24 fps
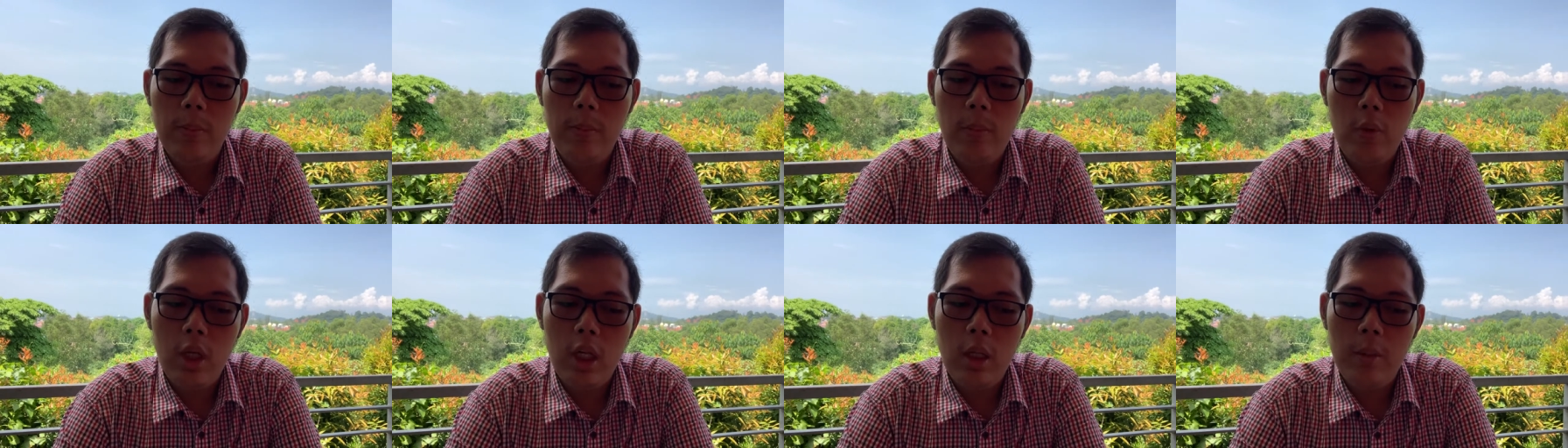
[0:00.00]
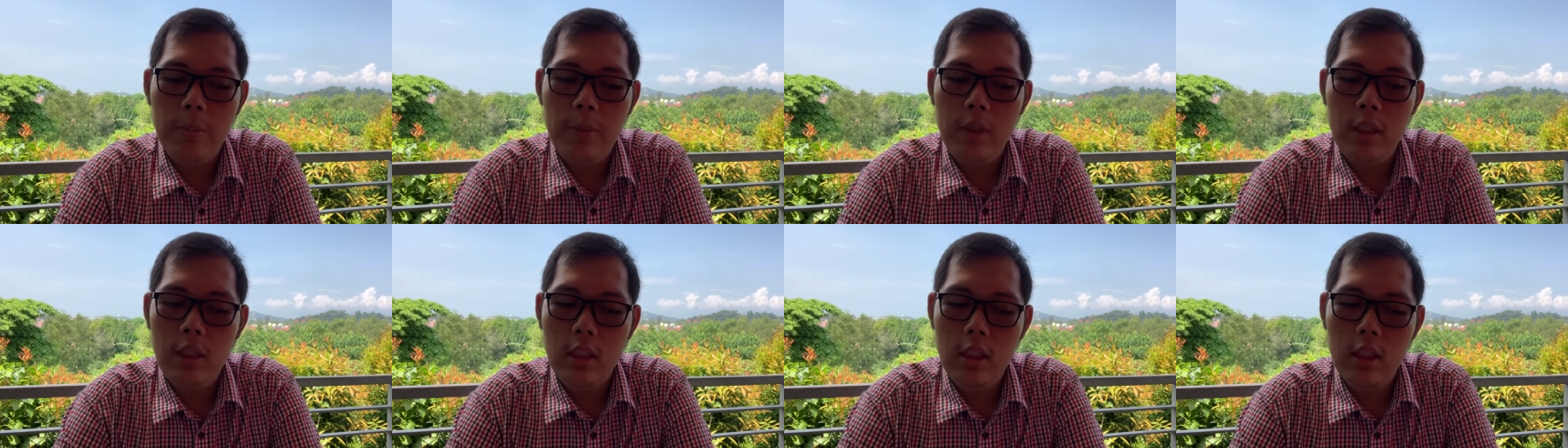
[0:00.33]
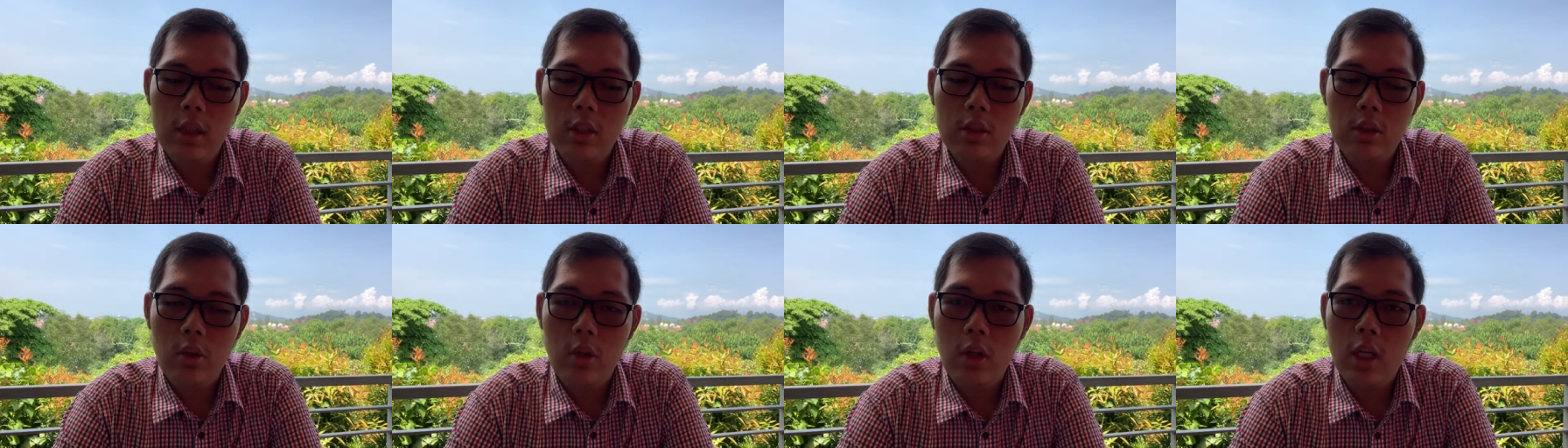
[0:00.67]
pola
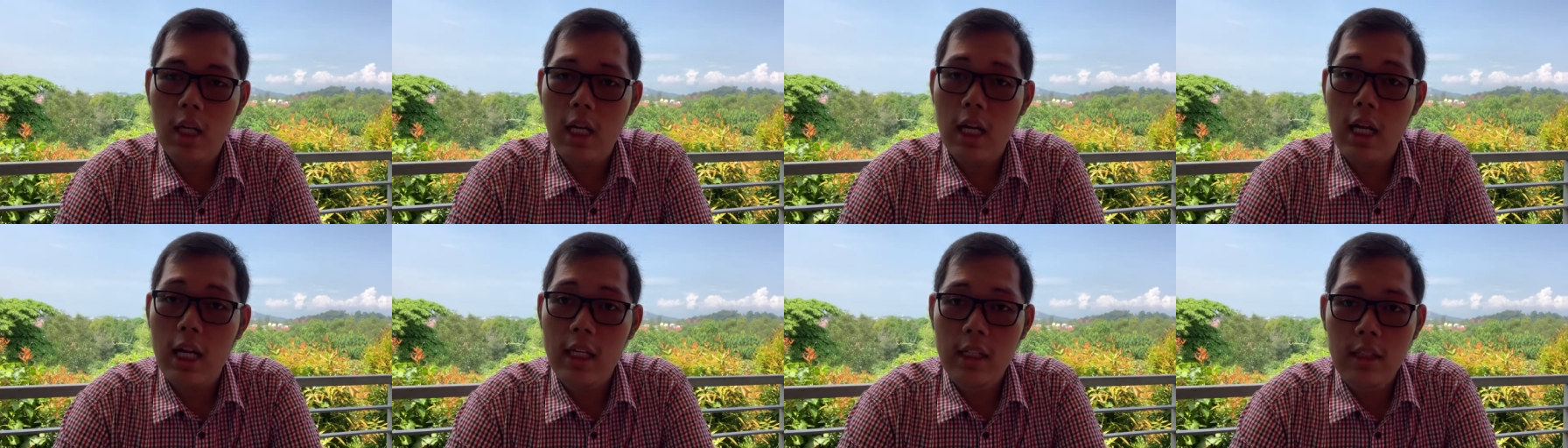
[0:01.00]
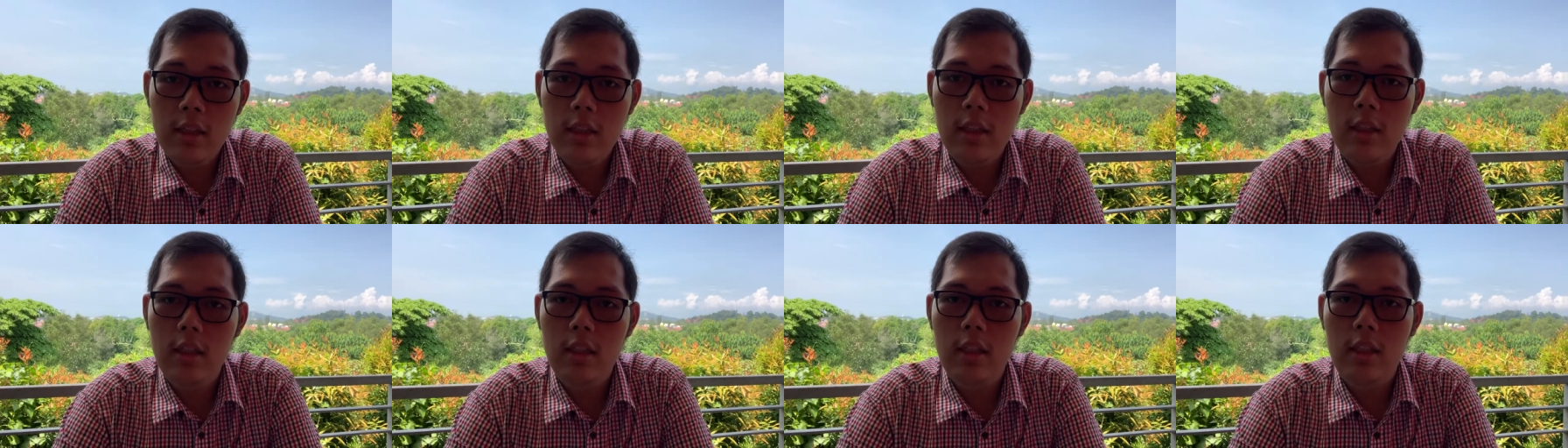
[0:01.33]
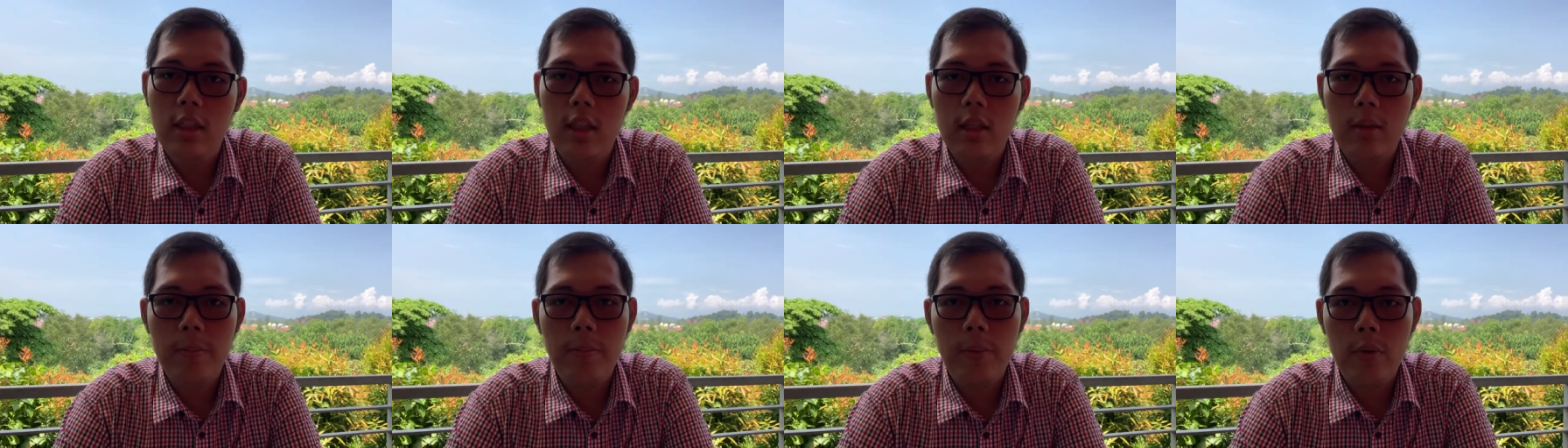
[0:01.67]
pikir seorang IT
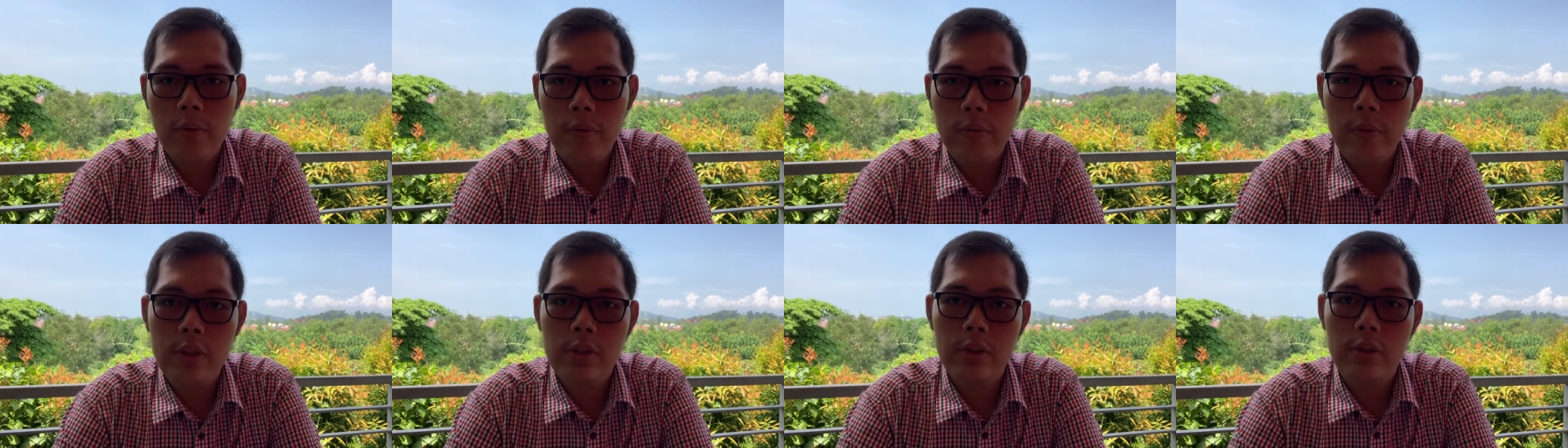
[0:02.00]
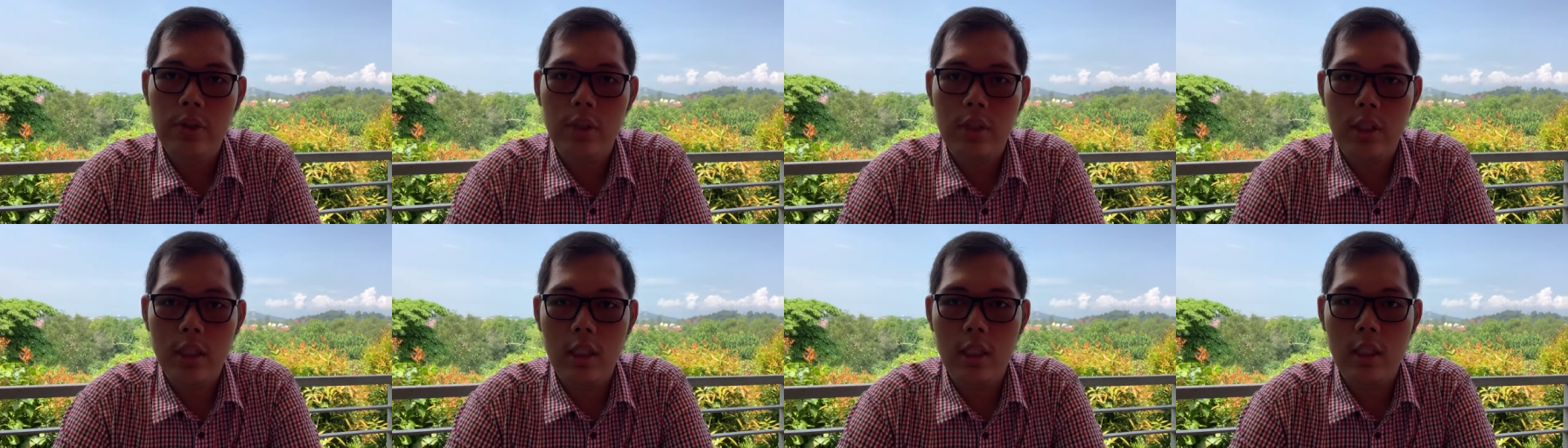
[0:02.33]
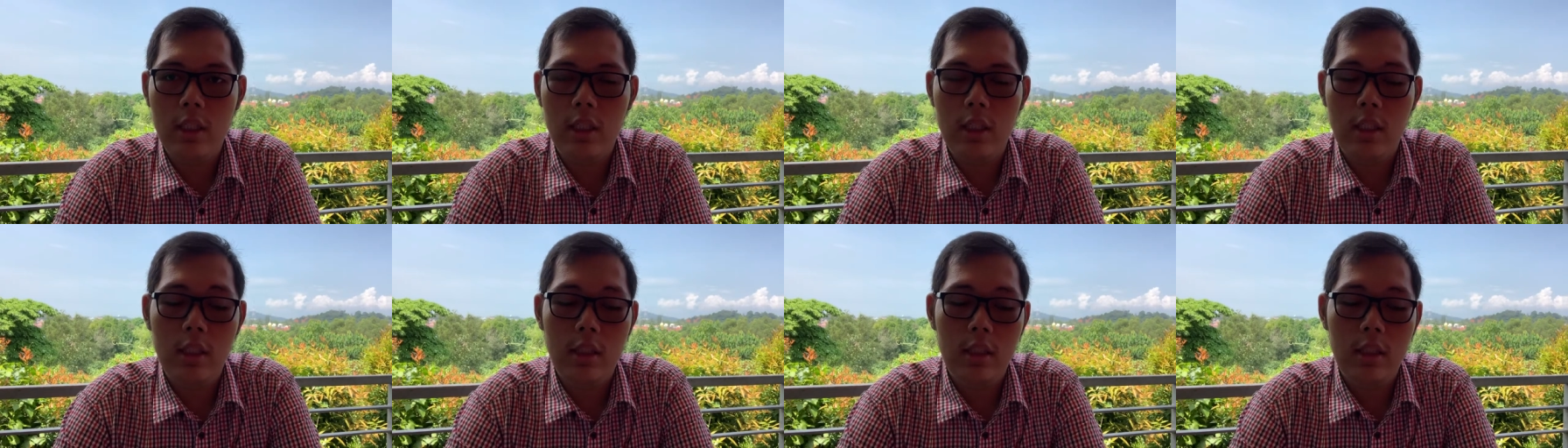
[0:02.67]
yang profesional.